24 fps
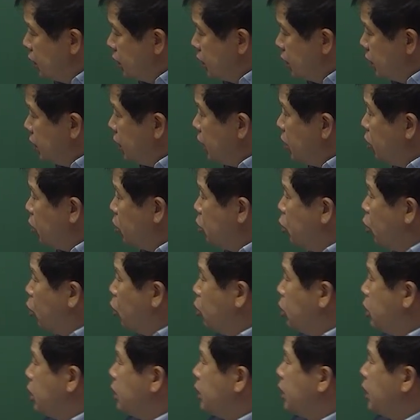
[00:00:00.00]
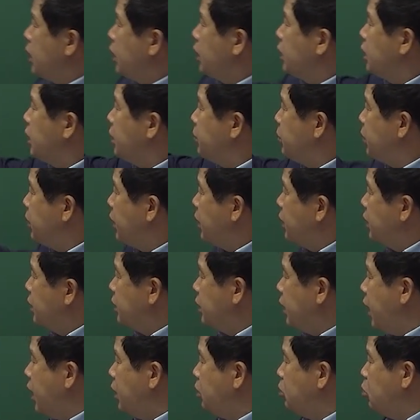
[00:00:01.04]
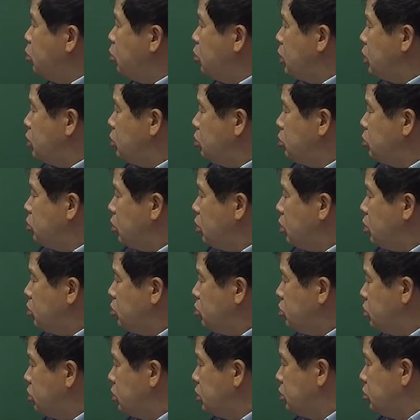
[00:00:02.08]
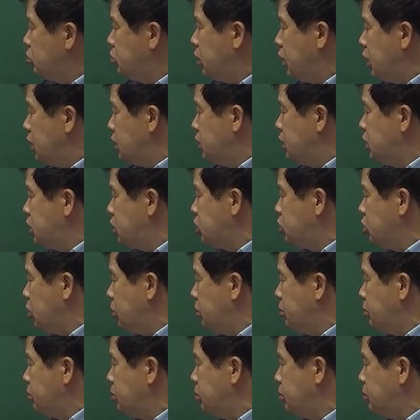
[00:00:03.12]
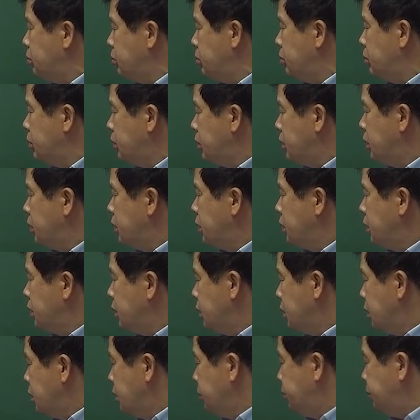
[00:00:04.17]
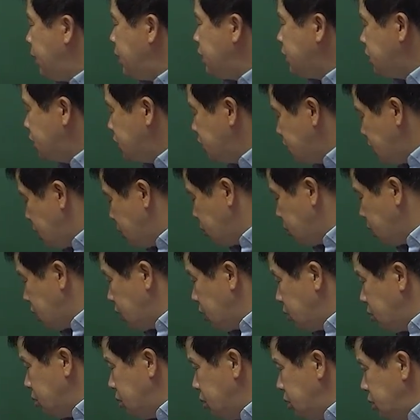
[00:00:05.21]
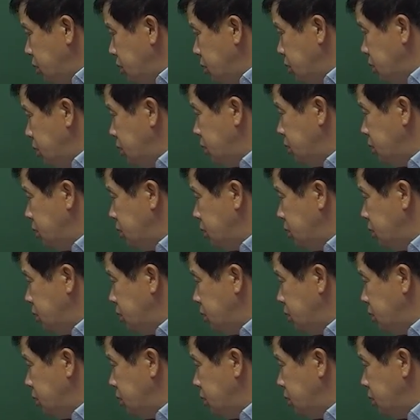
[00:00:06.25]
그러니까 요거, 요거 계산하게 되면 얘는 냉동계 성적 개수는 우리가 2. 87이 어, 나온다는 거죠. 어?